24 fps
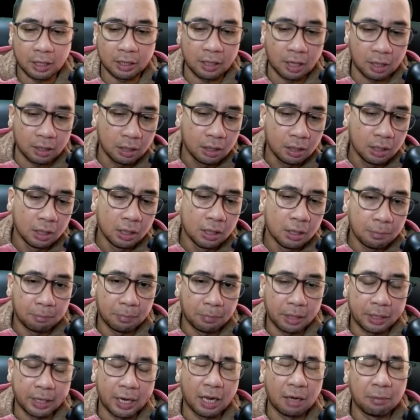dan
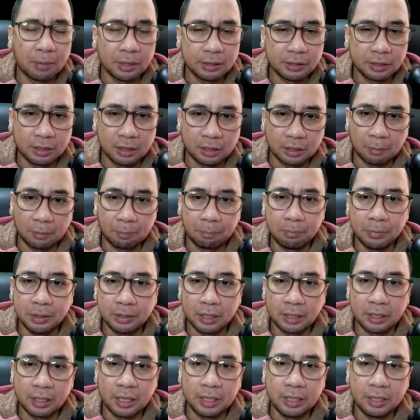McNeil masih tetap
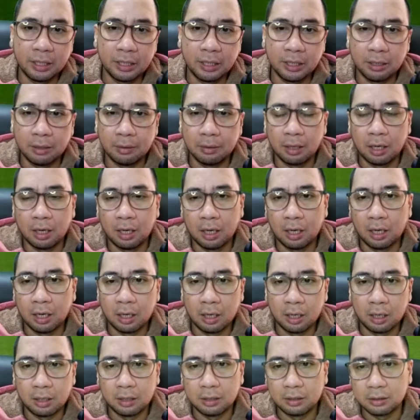bisa jadi
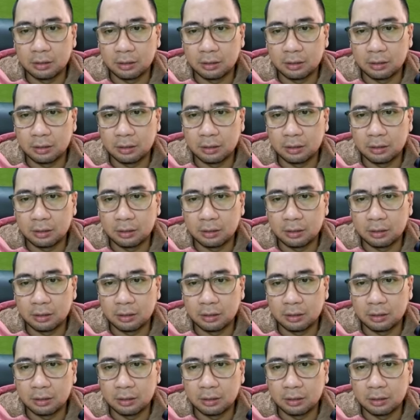uh,